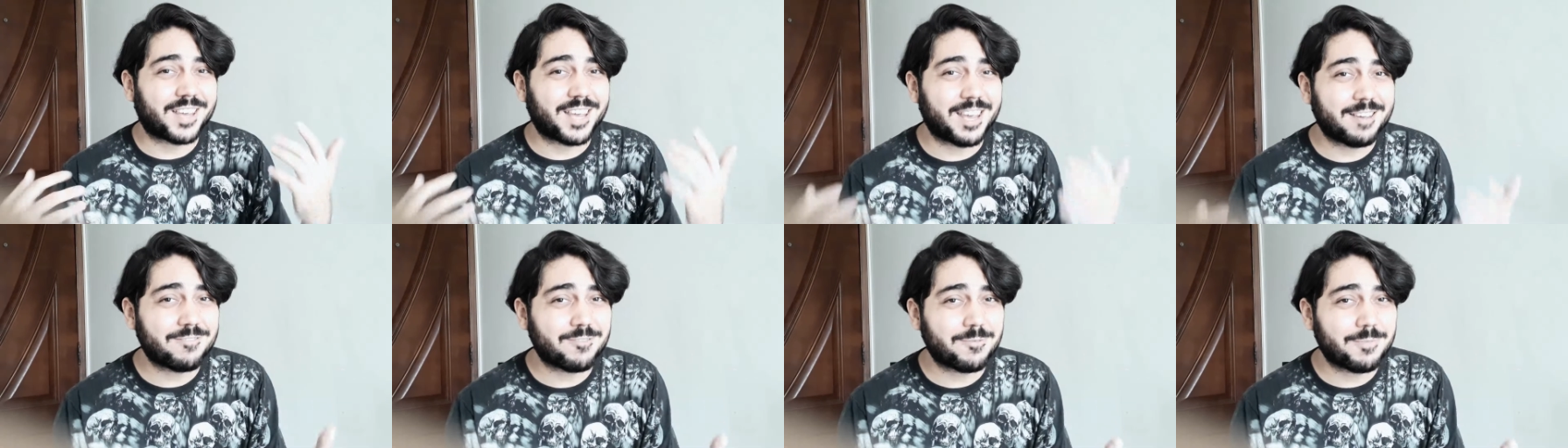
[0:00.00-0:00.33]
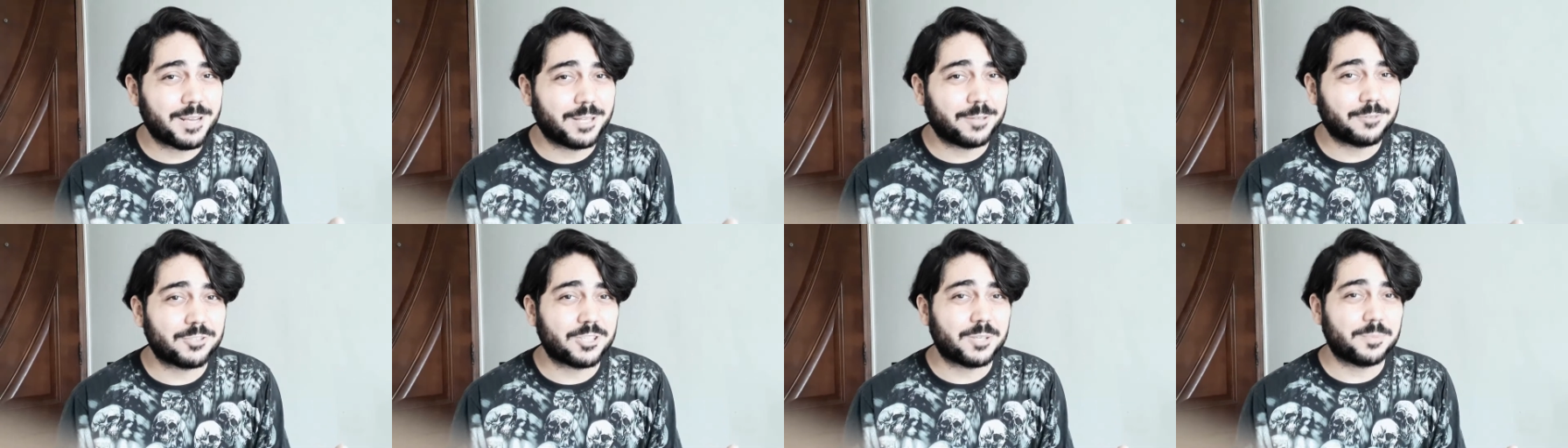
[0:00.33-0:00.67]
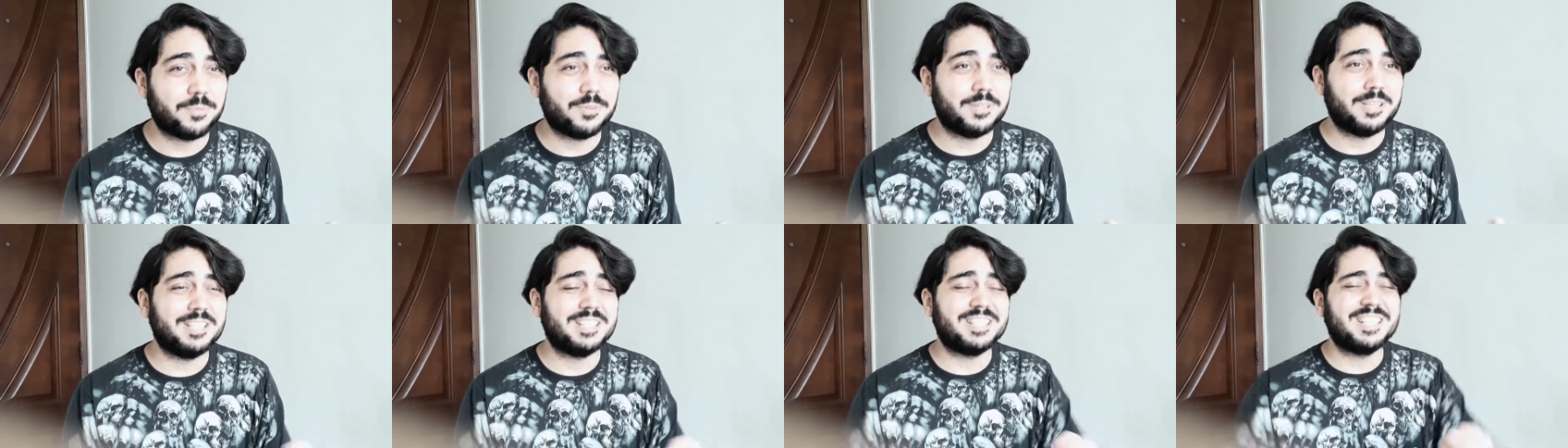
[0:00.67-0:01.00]
heavy metal
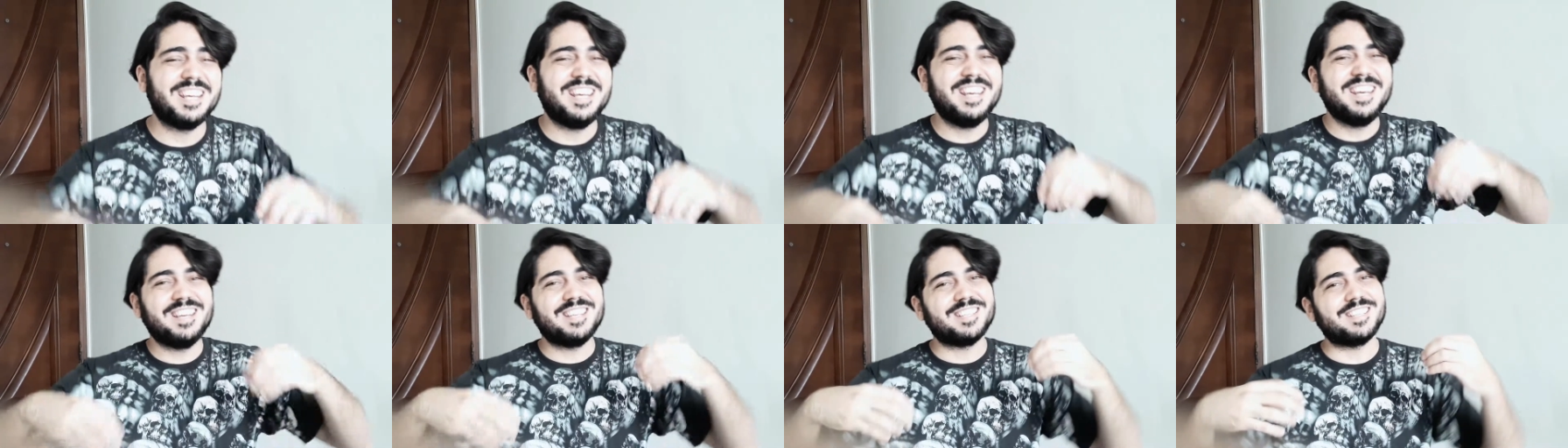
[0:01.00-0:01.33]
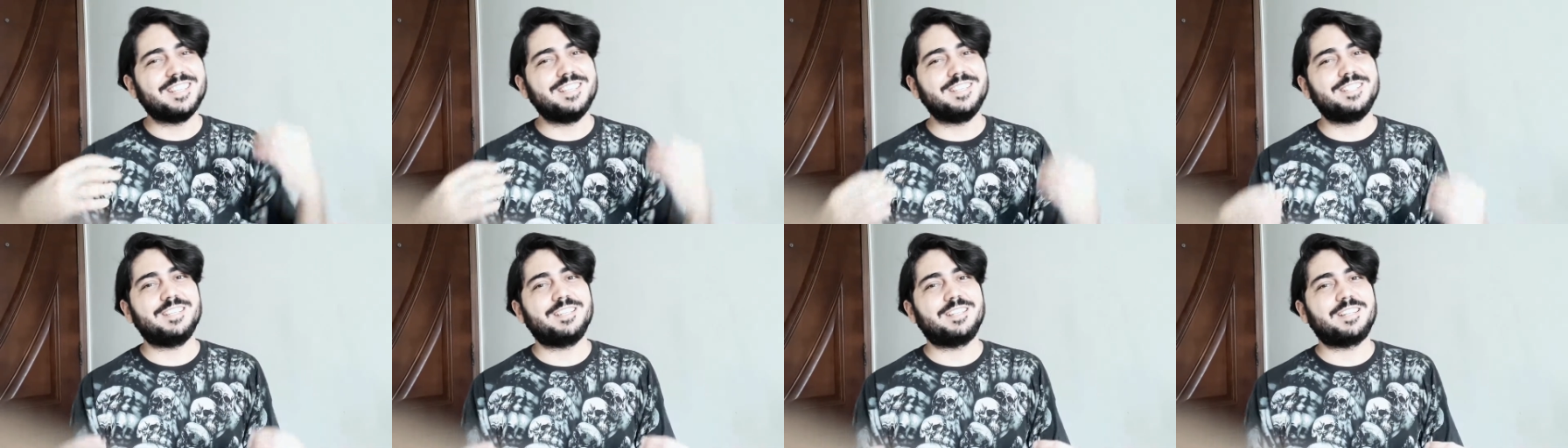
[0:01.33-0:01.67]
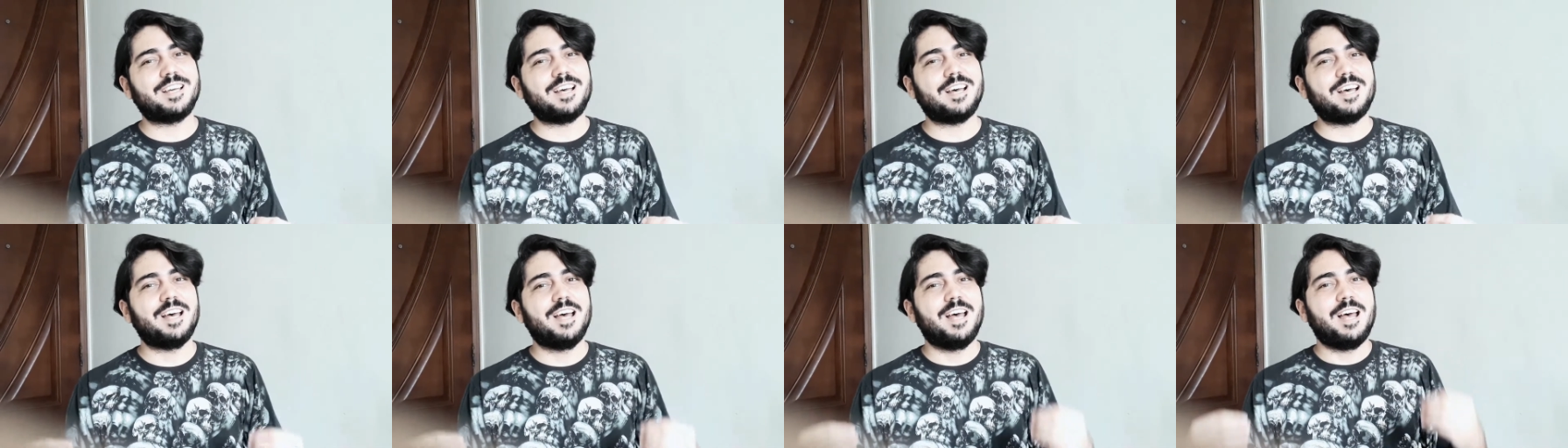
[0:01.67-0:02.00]
japonês sem
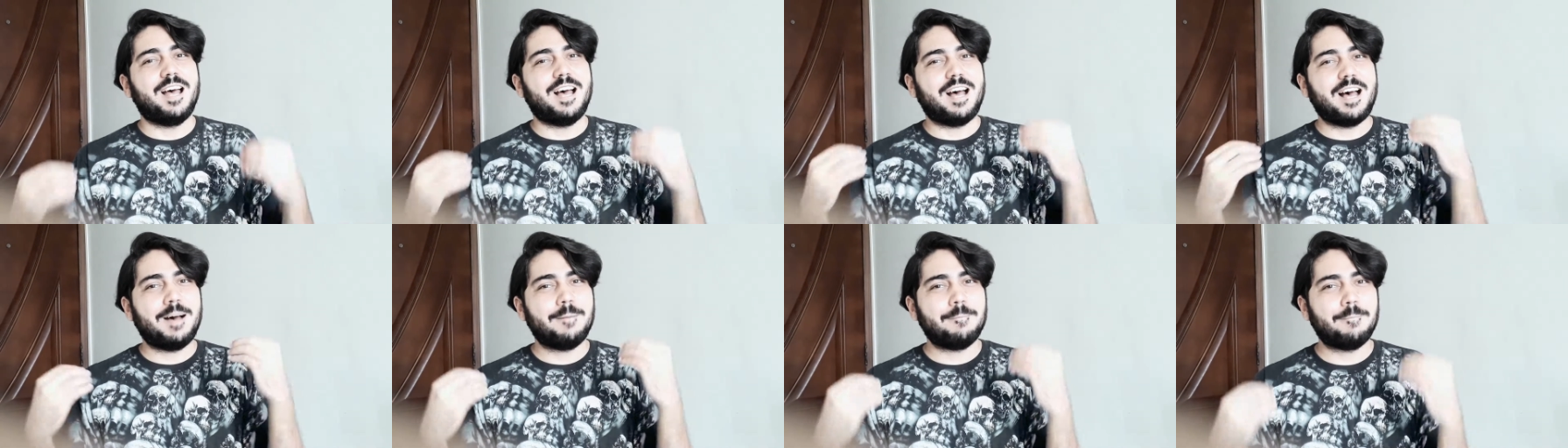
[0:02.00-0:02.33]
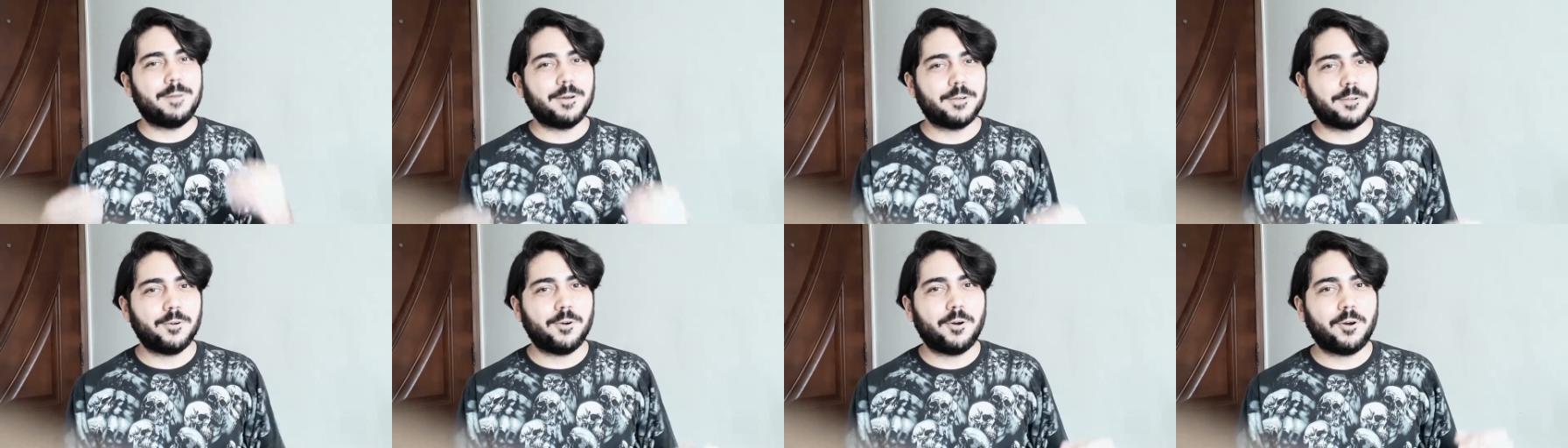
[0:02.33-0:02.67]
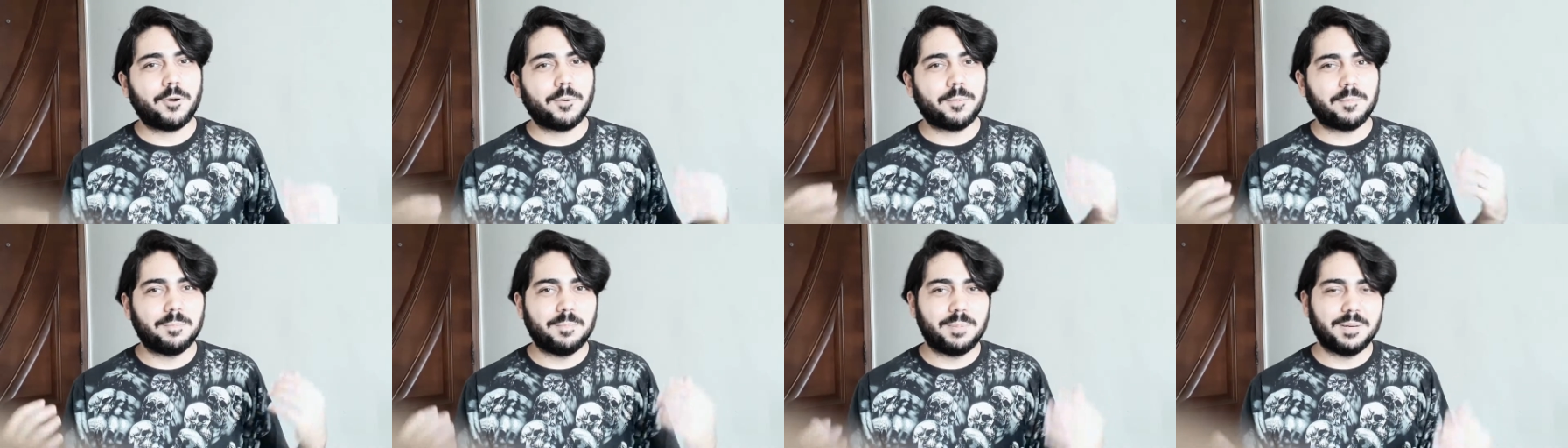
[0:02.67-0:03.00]
citar a
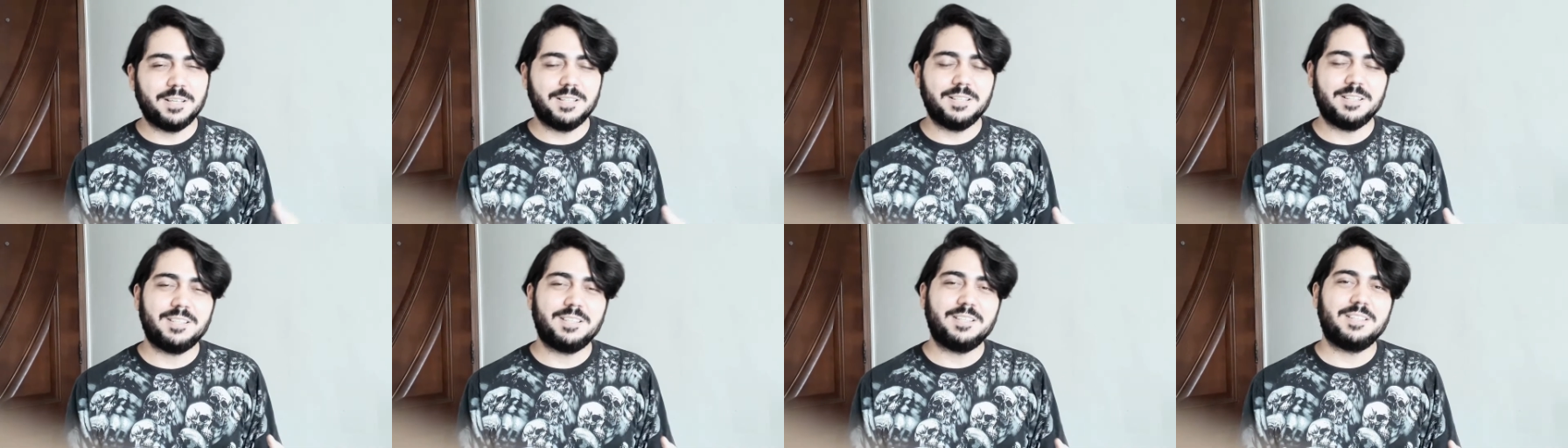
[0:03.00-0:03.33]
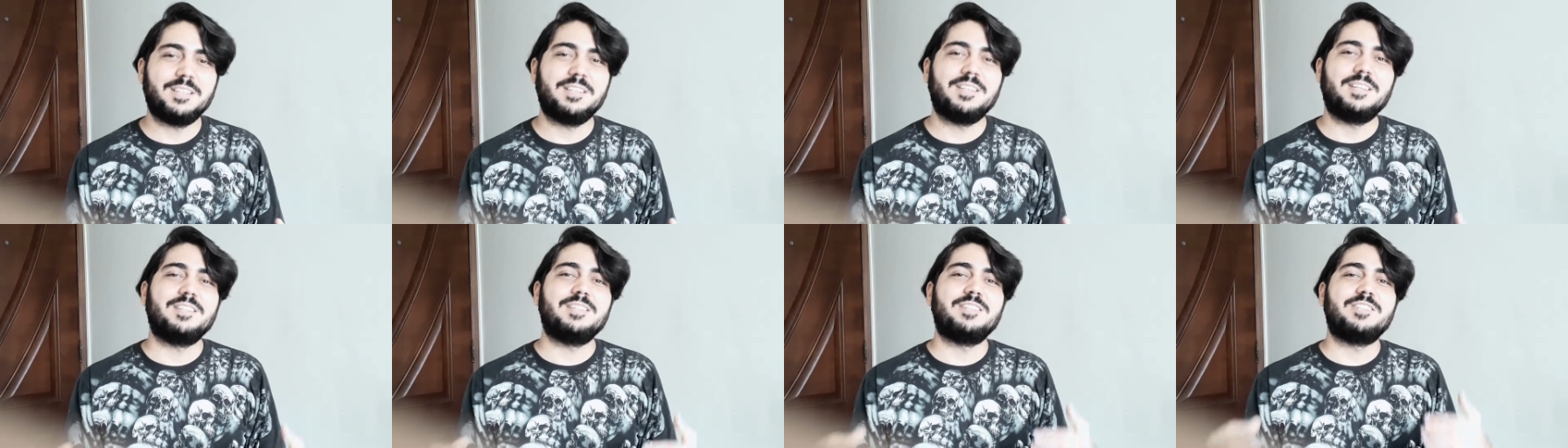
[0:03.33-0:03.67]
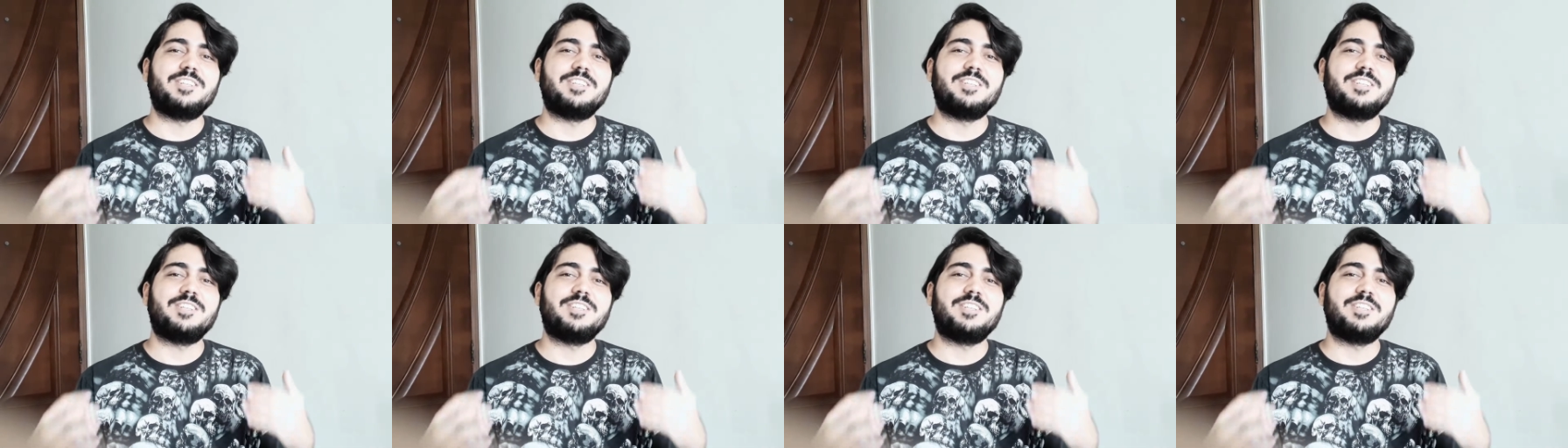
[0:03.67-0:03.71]
maior banda